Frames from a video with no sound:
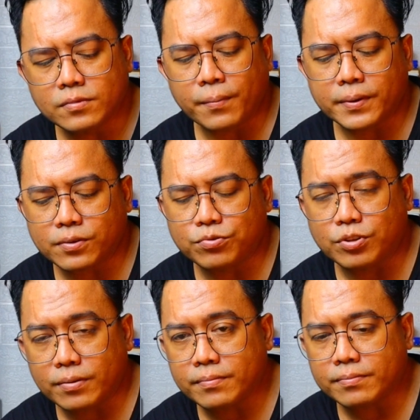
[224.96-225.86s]
sampai satu
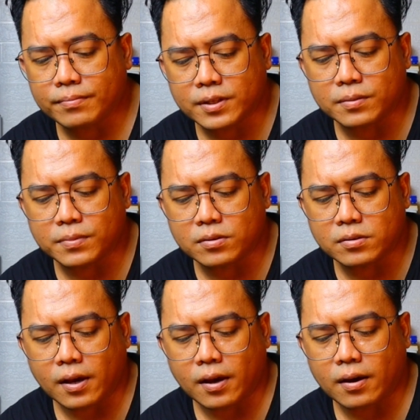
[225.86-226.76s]
jam masih
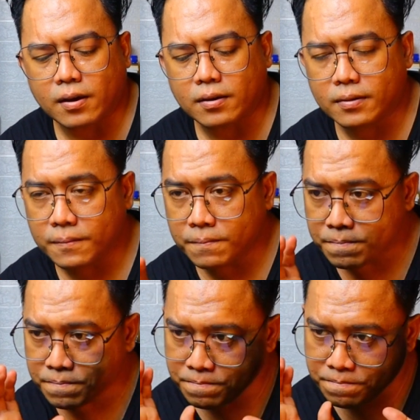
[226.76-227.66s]
bisa
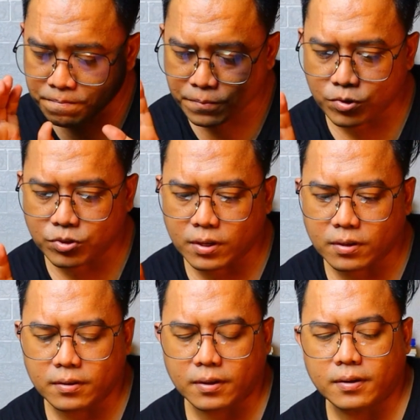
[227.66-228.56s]

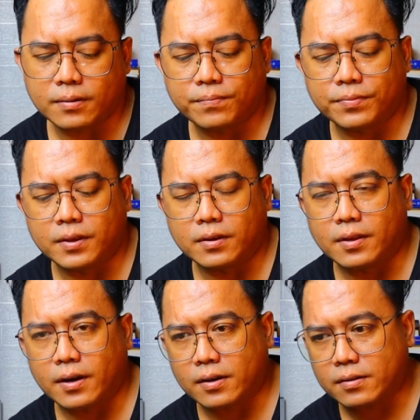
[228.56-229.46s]
project ya
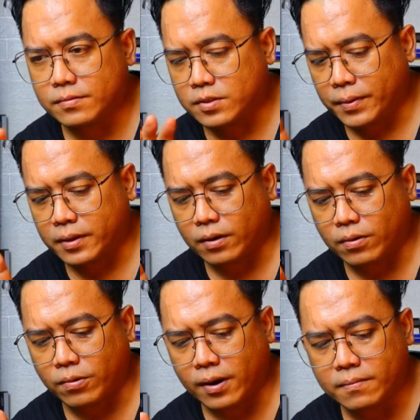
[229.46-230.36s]
di jarak semeter
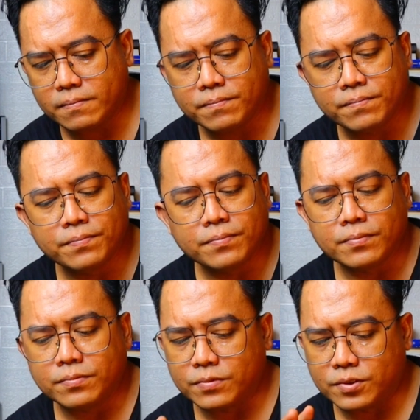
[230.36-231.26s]
kurang
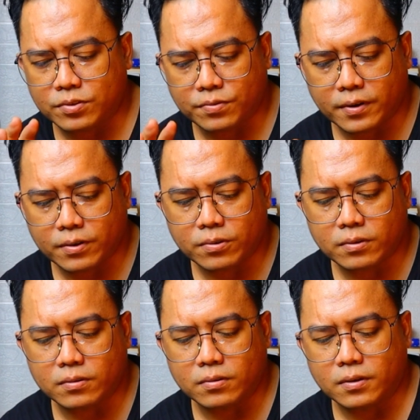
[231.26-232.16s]
this is very
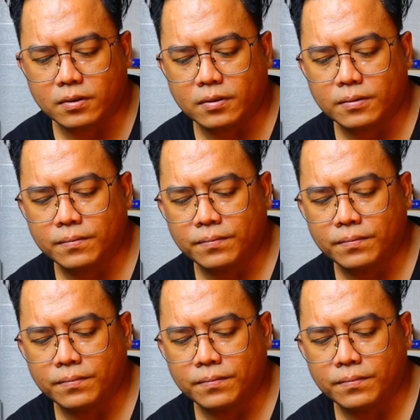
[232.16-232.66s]
good ya